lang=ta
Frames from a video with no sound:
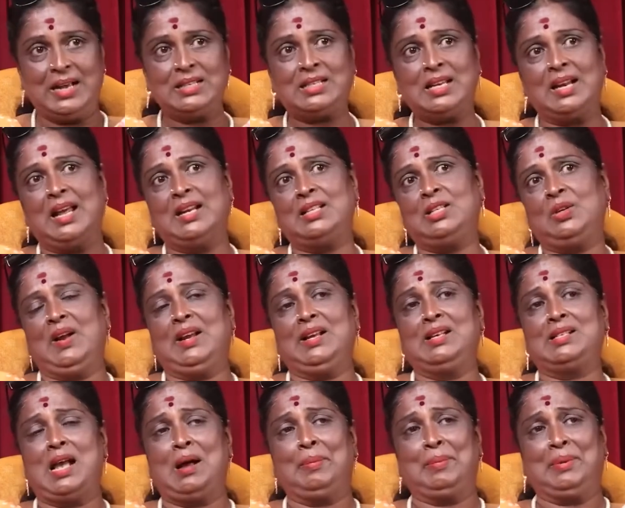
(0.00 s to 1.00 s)
ரேஷன் அரிசி
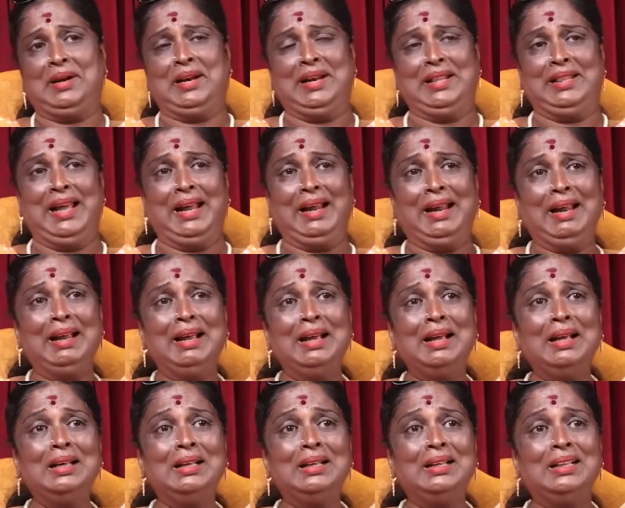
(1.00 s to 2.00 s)
வாங்கி சாப்பிட்டுட்டு இருந்தேன்
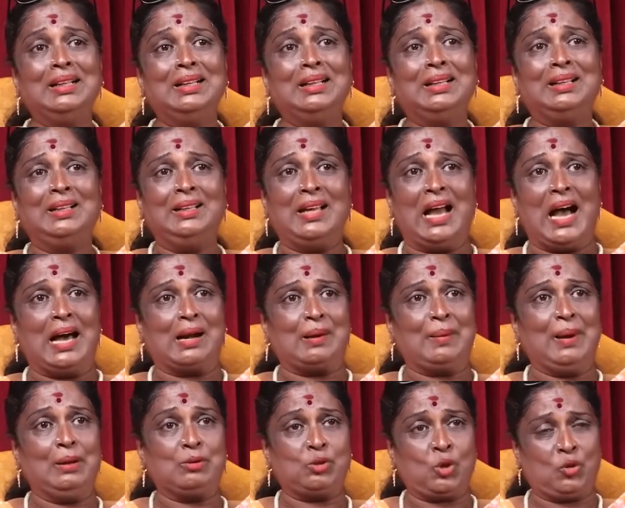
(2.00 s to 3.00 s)

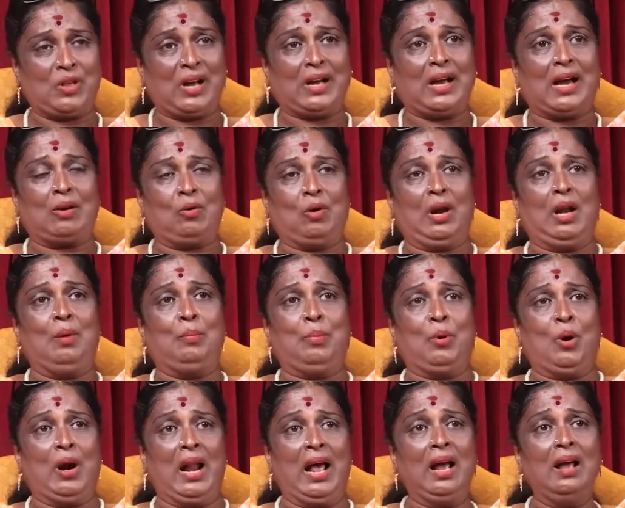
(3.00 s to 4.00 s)
சொந்தக்காரவங்க எல்லாம்
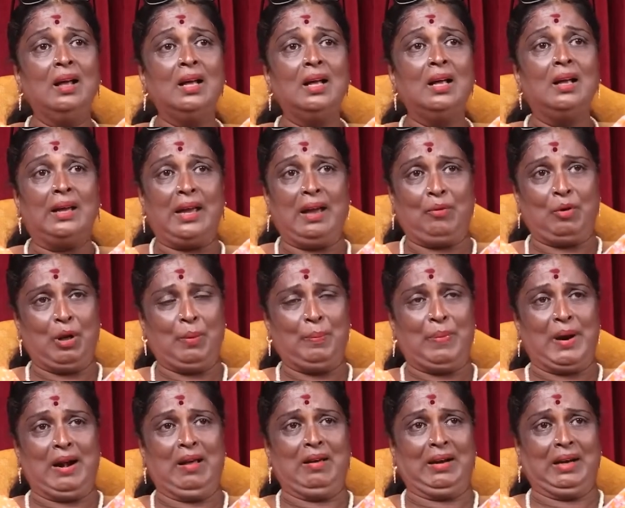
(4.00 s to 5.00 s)
போனால் எவ்வளோ
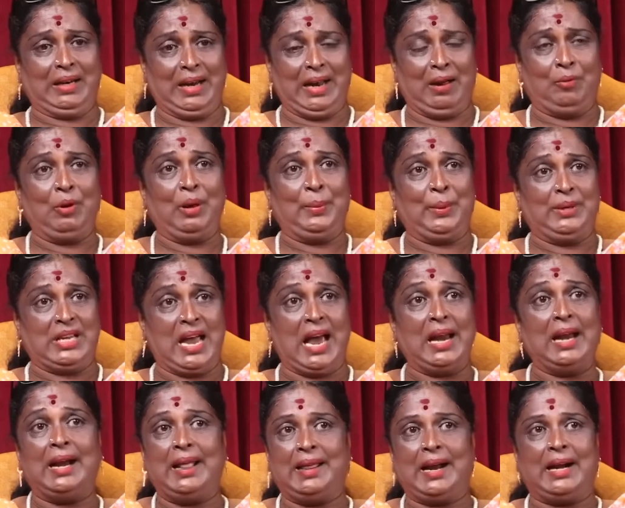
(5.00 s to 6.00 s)
பணம் இருக்குது எவ்வளோ
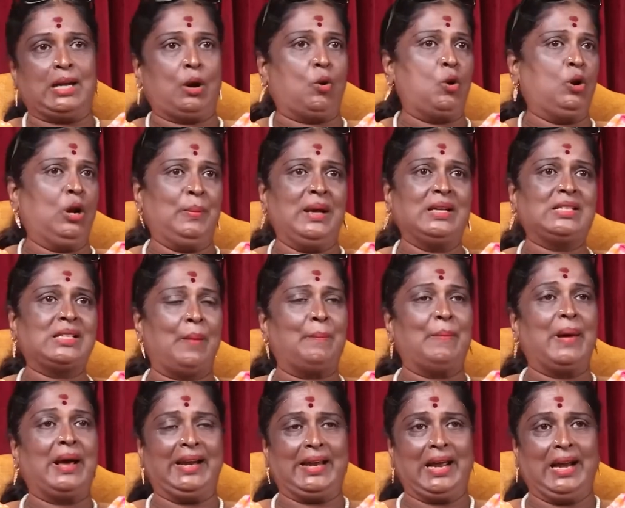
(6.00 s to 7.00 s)
ஜெயலலிதாட்ட ஒன்றுமே
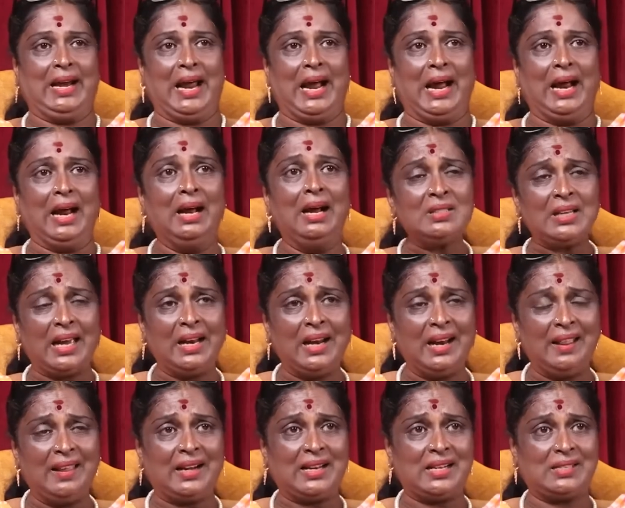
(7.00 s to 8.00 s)
சம்பாதிக்கலையா
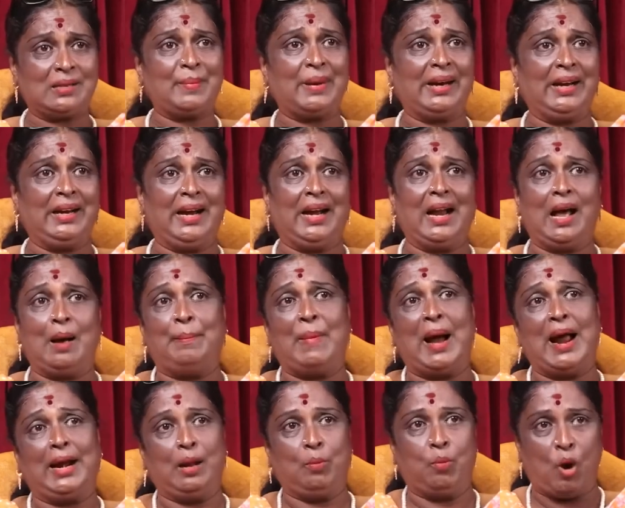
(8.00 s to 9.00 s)
ஜெயலலிதாட்ட சம்பாதிக்கலைன்னா
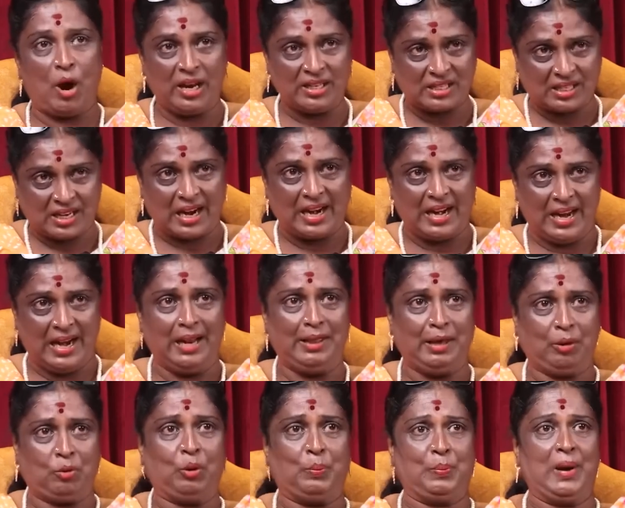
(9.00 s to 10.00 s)
அம்மா இந்த போயஸ் கார்டுன்னு
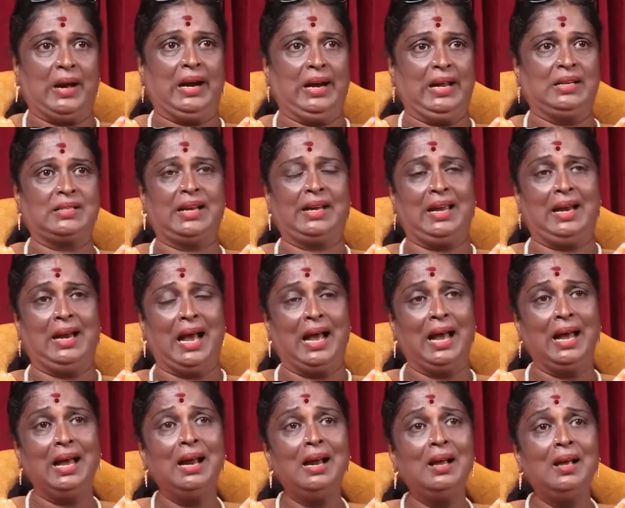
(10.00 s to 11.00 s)
எழுதி கொடுப்பாங்களா செக்கிலா
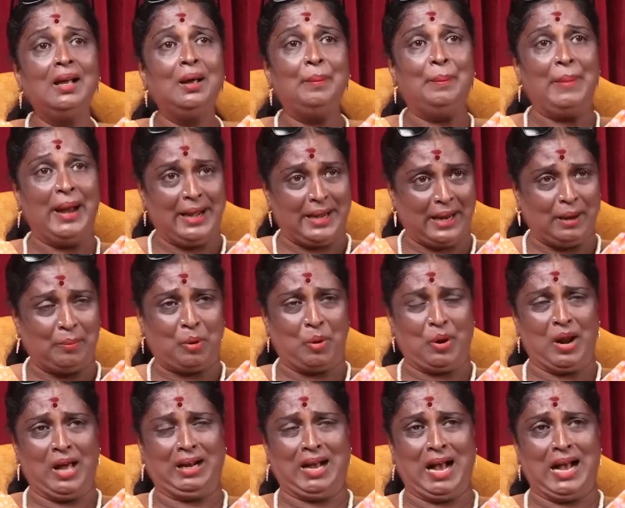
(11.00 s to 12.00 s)
மீட்டிங்
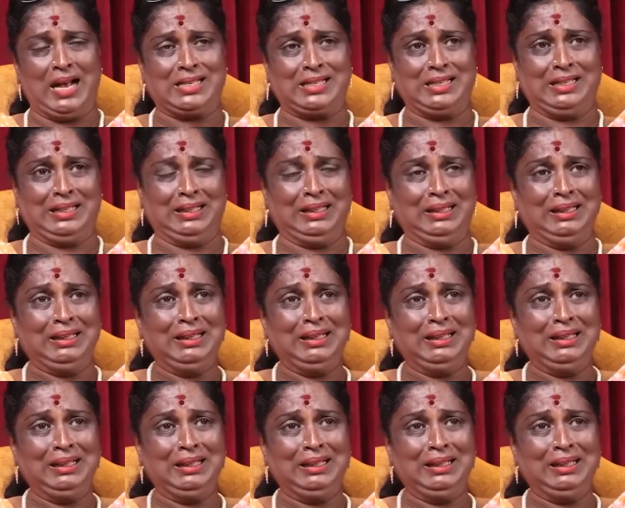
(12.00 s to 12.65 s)
போனால் காசு